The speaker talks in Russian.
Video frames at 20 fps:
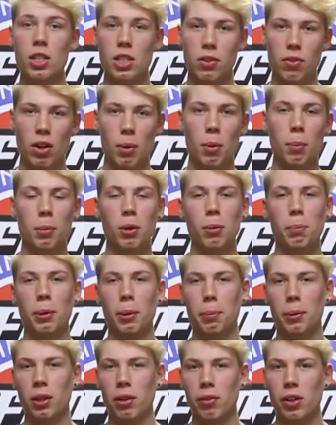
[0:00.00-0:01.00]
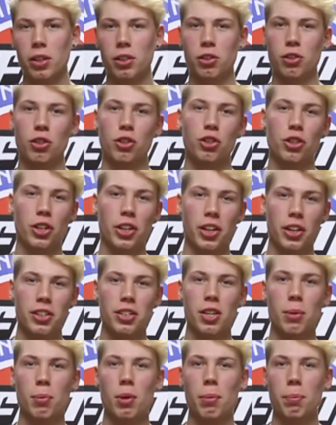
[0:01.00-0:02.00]
С вами был преподаватель диджей
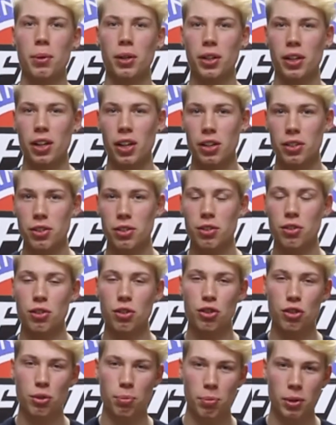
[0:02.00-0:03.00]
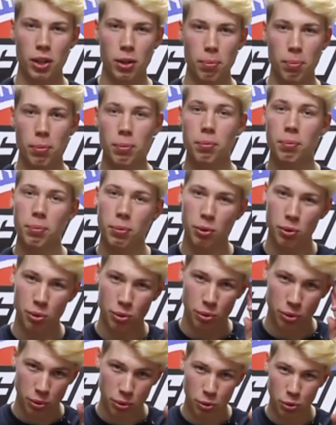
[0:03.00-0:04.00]
Академии Перкац, диджей Мейп.
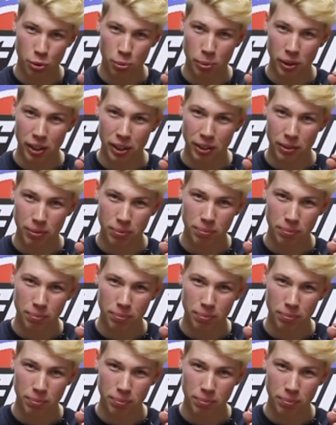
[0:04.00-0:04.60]
Goodbye.